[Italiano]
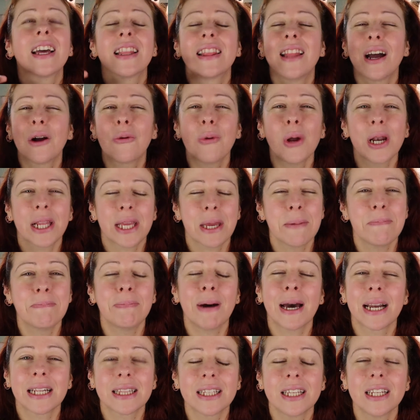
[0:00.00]
da qualche
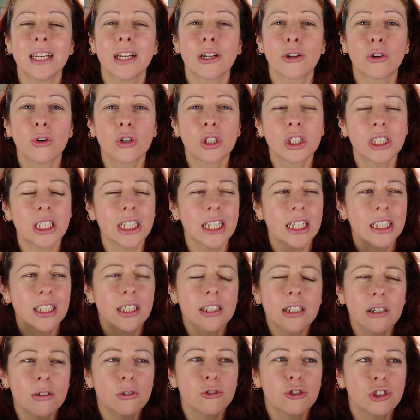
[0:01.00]
parte nel cortile
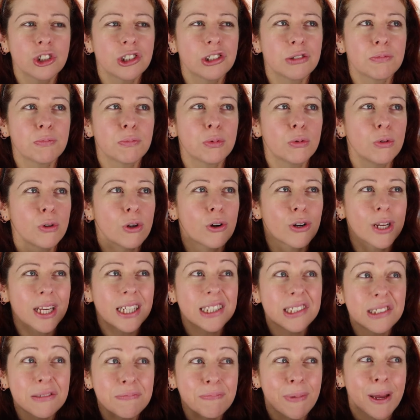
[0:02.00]
dietro a un cespuglio che
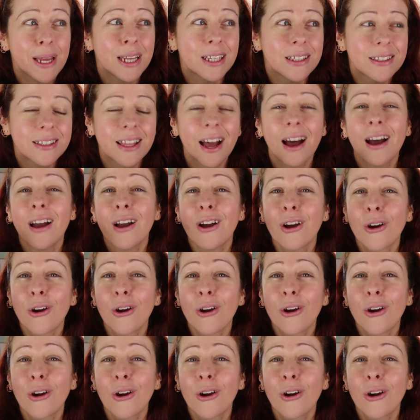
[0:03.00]
aspetta